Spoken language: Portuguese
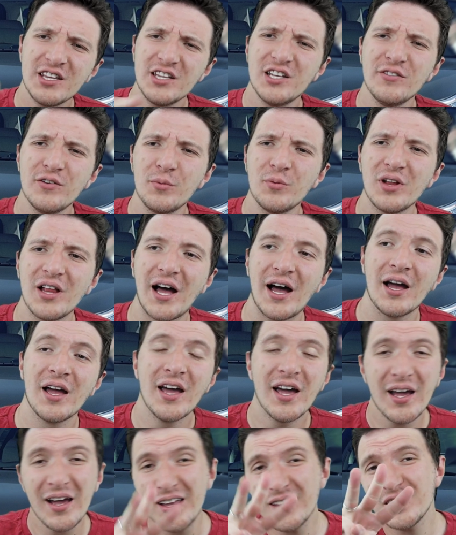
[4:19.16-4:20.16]
Então vamos lá.
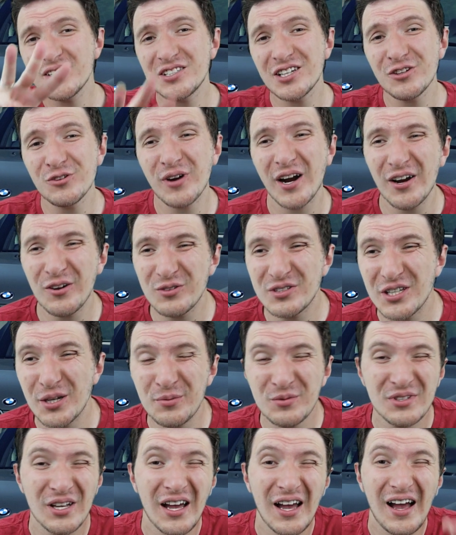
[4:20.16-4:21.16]
Em terceiro lugar, nós
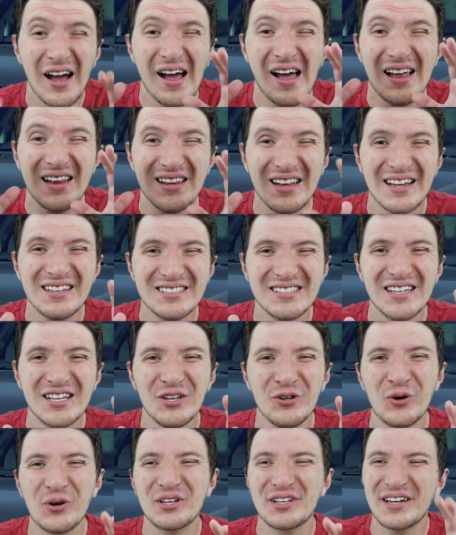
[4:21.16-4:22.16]
temos a
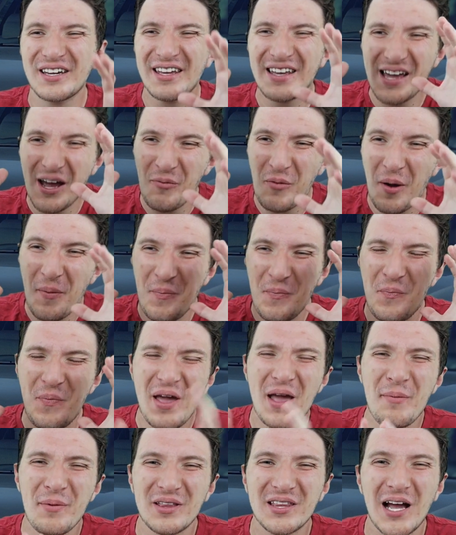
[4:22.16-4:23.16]
lasanhona, que é uma
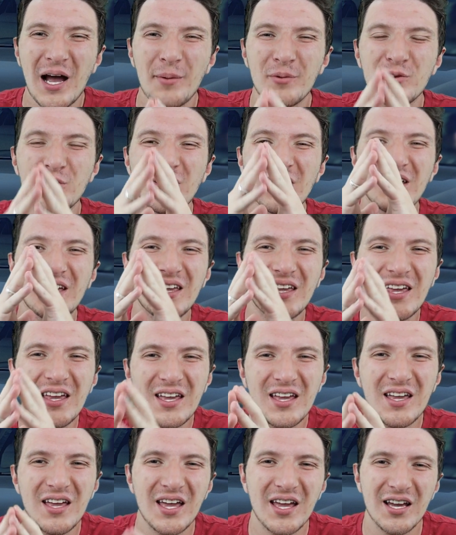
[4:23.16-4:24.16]
BMW
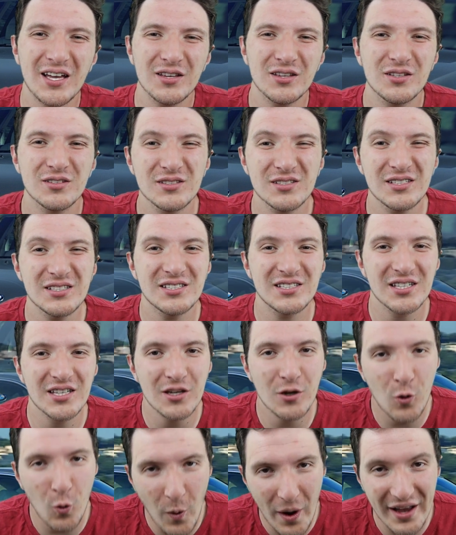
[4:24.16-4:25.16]

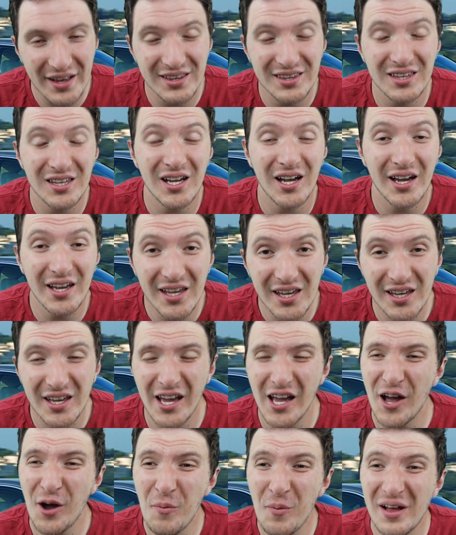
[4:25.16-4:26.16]

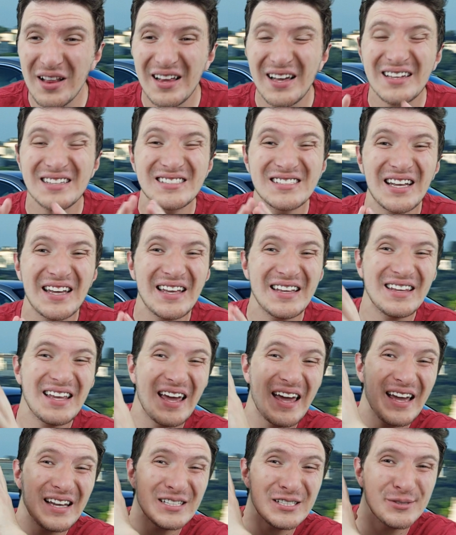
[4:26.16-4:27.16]
550i. É uma lasanha de
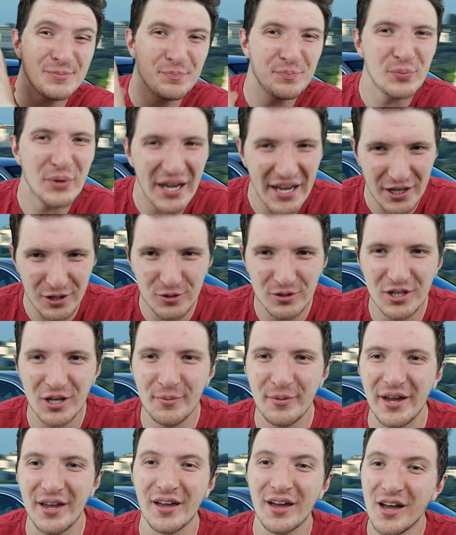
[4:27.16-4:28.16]
respeito
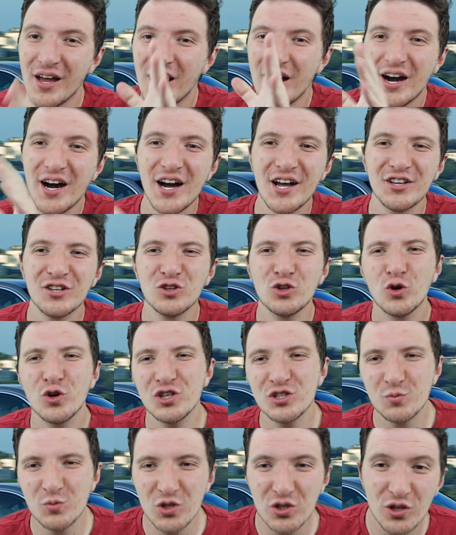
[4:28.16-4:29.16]
também. Ano
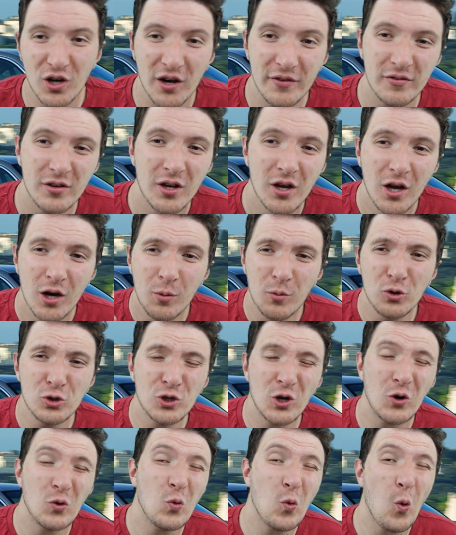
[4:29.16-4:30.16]
2009,
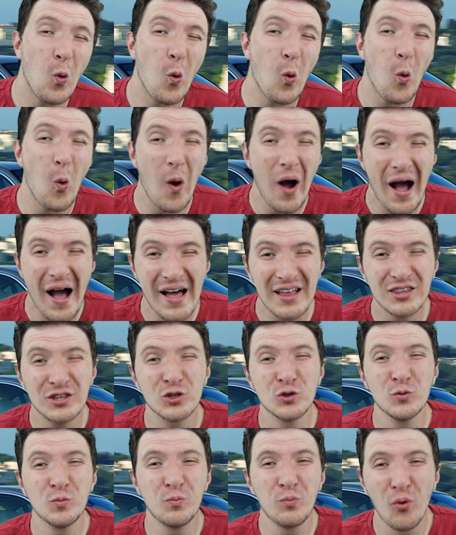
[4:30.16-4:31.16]
motorão
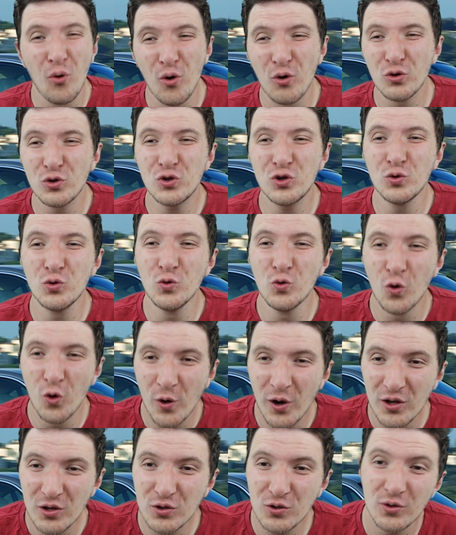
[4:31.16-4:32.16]

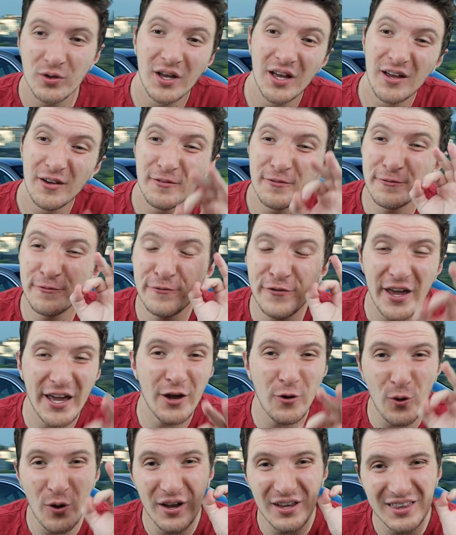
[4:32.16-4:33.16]
4.8
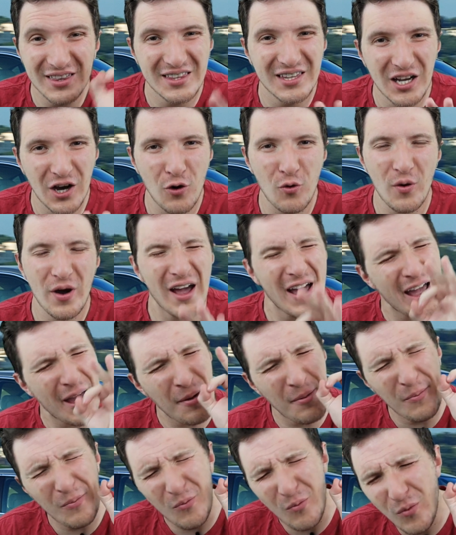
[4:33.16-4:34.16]
V8.
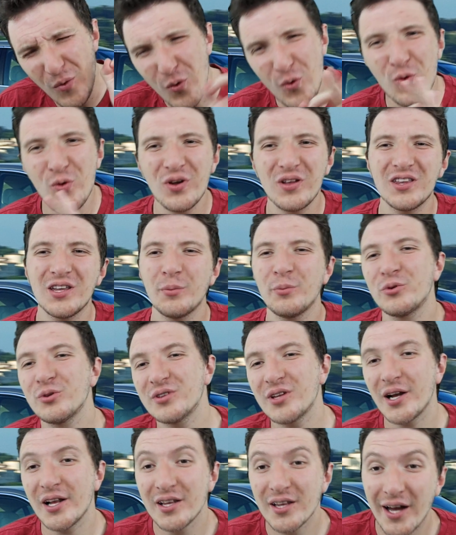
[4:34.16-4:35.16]
É muita
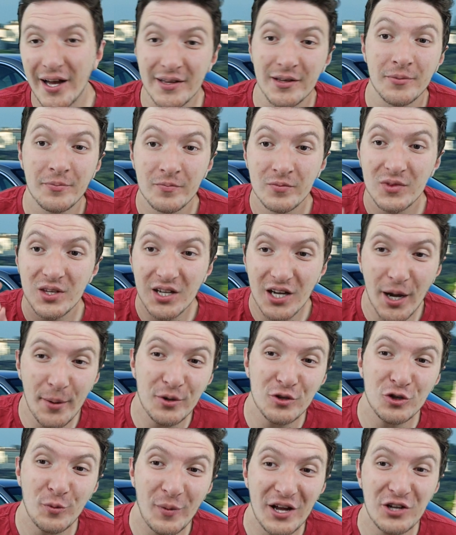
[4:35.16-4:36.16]
brutalidade.
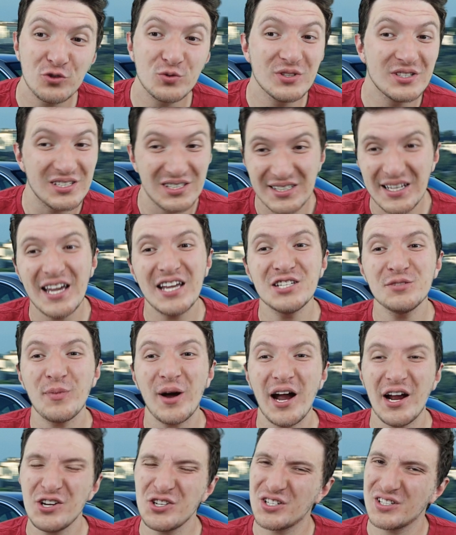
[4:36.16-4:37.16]
Câmbio automático de 6
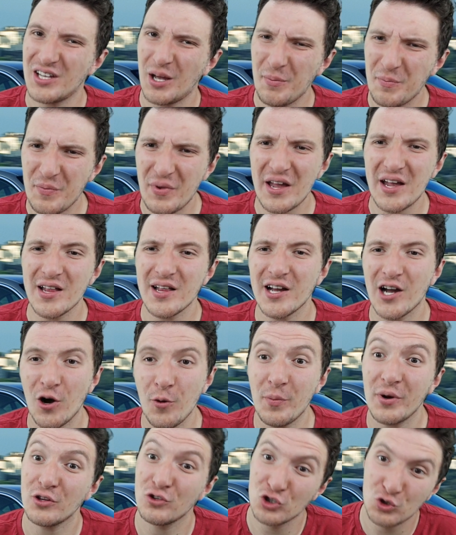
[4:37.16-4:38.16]
marchas, que tá bem
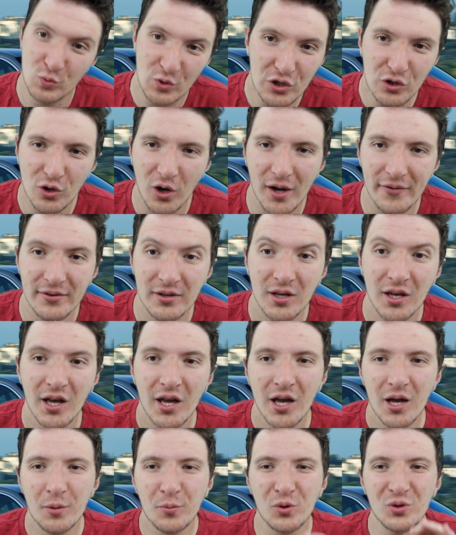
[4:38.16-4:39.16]
legal para 2009.
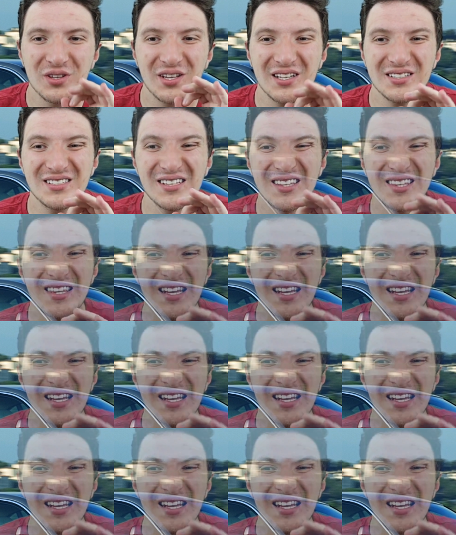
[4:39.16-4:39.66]
Potência